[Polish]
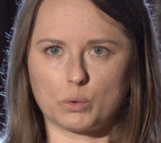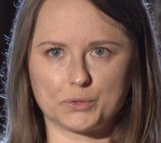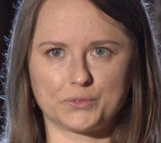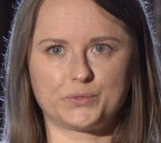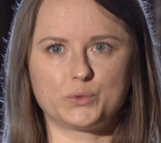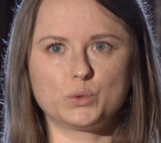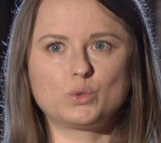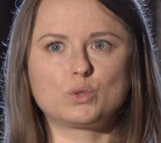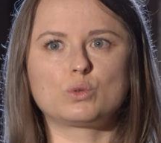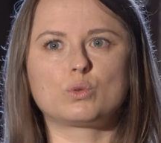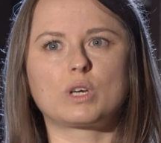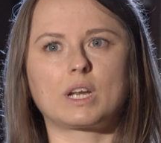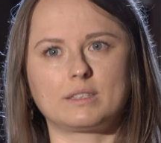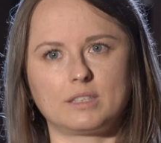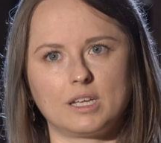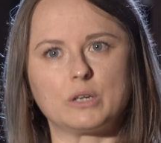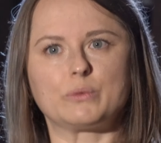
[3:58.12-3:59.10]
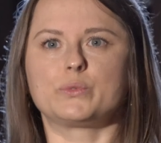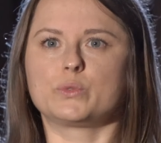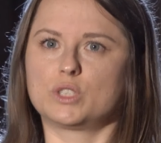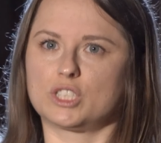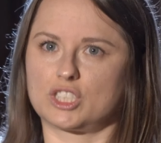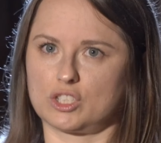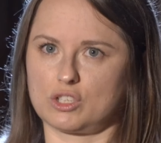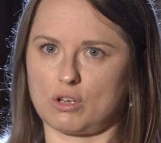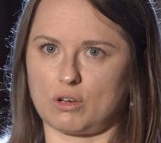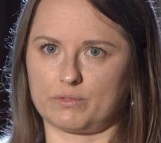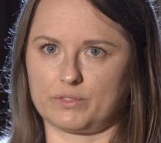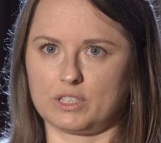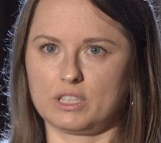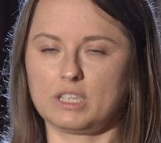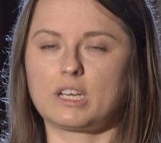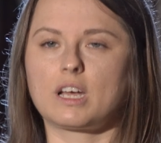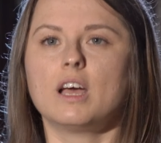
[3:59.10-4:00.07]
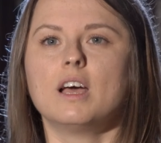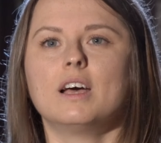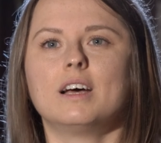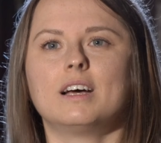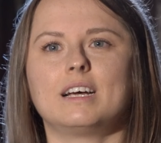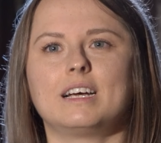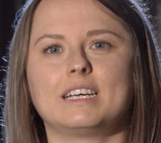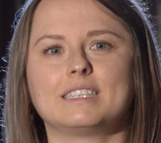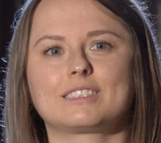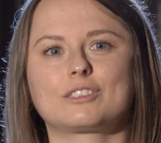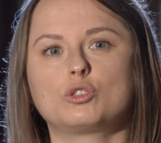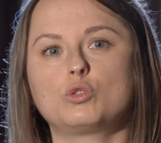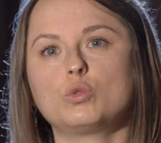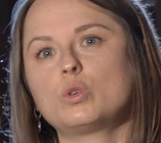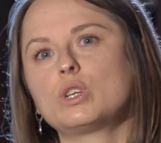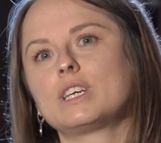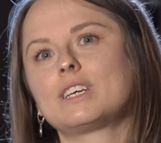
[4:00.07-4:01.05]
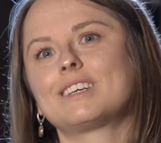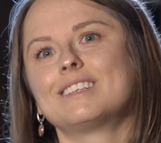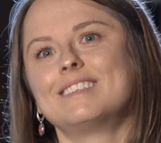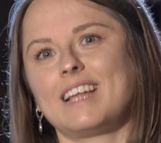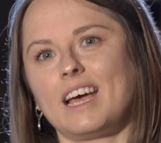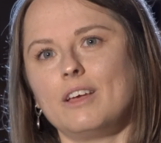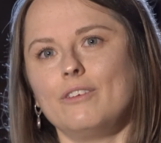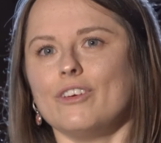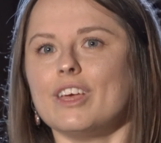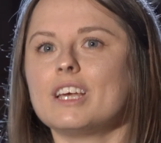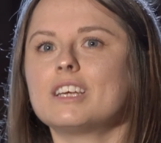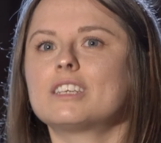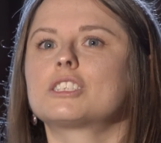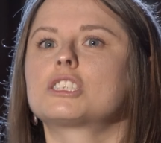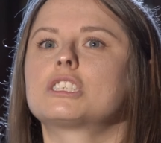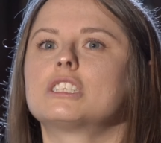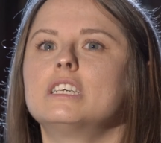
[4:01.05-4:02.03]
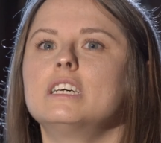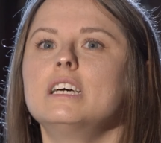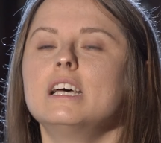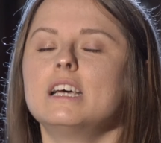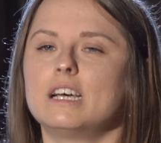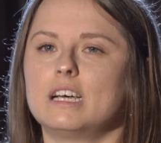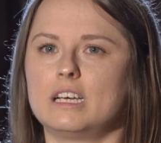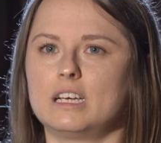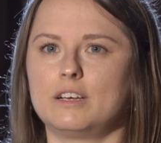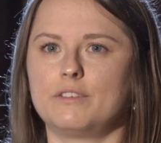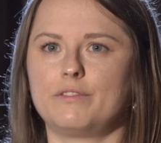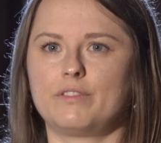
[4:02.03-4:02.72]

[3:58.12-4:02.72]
200 kraterów uderzeniowych, z których największy w